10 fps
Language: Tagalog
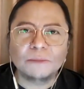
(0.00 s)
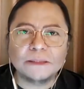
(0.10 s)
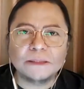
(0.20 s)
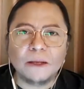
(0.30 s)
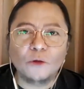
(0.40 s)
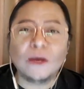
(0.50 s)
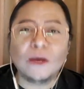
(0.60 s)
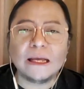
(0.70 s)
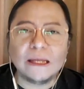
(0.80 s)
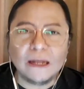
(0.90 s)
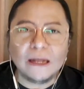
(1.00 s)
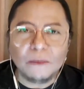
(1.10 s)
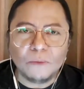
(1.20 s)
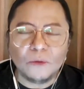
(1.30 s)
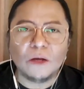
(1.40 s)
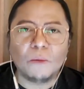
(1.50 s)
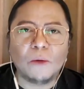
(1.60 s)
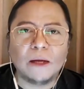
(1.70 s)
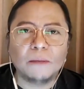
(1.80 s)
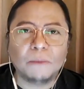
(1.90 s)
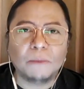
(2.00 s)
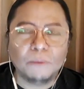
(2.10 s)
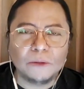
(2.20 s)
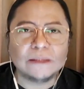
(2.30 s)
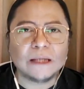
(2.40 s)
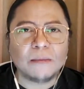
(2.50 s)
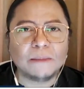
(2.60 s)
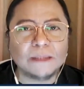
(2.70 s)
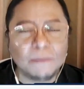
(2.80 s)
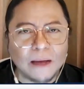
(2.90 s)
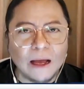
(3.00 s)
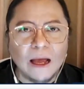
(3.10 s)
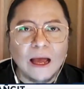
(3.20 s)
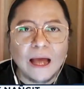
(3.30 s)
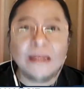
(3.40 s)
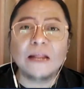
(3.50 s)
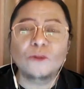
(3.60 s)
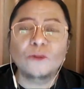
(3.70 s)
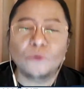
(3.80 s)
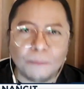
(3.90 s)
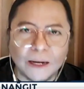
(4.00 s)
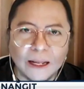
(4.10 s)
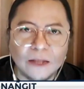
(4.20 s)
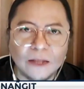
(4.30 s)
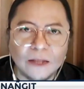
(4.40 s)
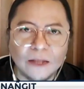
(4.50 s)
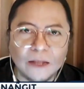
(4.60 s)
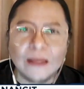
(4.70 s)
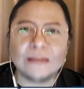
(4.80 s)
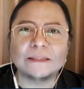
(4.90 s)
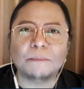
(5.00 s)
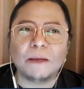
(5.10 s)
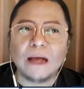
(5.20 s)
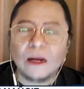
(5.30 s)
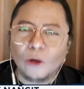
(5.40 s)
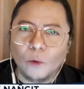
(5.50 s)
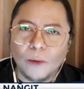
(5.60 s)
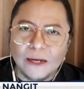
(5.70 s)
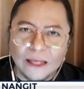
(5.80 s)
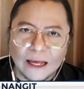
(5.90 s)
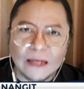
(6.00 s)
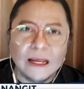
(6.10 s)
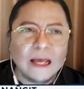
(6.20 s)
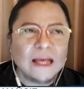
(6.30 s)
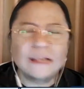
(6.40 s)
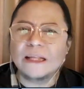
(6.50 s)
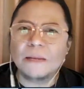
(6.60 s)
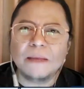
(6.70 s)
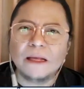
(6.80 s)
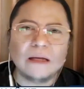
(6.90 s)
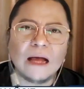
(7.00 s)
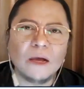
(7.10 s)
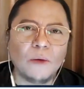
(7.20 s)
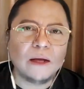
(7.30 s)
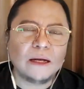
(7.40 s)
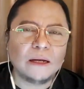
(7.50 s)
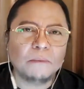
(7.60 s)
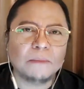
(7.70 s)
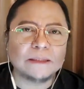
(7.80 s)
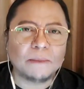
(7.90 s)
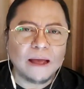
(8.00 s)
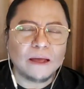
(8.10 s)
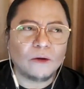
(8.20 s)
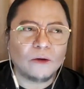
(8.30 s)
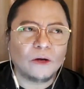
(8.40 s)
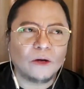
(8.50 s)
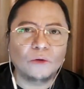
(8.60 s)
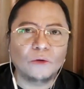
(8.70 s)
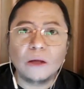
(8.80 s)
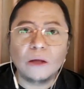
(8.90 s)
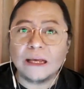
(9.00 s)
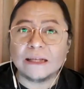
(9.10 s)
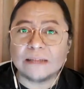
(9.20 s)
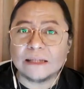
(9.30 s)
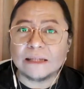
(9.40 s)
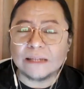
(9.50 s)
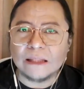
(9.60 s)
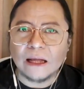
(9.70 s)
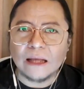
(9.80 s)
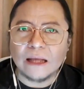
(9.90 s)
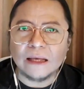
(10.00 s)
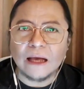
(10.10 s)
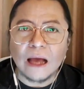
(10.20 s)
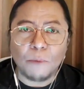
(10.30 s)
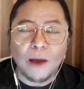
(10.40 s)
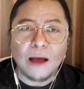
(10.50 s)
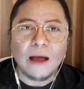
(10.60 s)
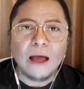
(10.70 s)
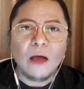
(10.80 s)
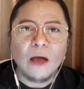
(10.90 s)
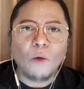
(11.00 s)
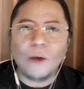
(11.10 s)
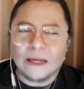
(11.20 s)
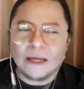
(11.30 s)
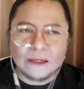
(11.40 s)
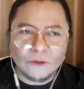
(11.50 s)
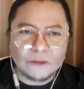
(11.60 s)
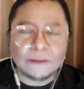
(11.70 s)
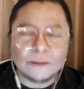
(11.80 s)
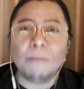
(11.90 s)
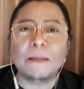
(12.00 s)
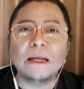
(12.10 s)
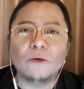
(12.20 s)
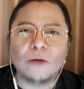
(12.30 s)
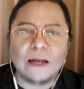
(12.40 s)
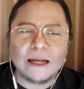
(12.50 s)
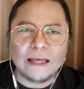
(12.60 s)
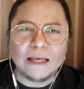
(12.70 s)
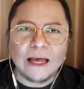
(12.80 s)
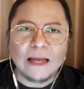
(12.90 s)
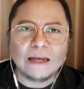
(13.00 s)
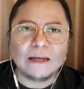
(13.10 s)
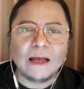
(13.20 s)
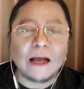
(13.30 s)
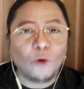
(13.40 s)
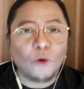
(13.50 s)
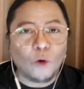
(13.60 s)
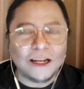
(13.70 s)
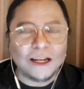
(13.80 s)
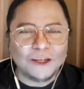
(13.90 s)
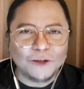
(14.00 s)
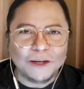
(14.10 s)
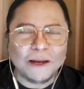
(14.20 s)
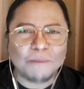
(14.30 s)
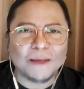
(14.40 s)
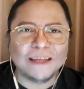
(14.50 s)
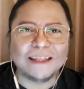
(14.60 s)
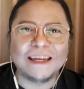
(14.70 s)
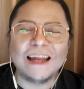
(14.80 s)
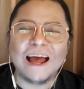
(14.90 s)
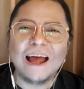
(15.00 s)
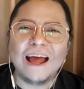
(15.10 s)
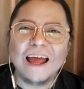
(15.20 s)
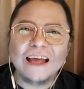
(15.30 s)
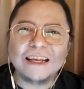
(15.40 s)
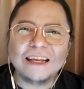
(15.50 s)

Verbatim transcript: So, ibig sabihin, yung kakayanan mo na gumawa ng mabuti at saka masama ay nandoon pa rin. Yun nga lang kasi, pag kaluluwa na yan, hindi naman yan gagawa na ng masama eh, or yung ikasasakit ng kanyang kapwa. Walang ganon. Sa mga pelikula lang yan. Kalokohan yon na pinapakita nila.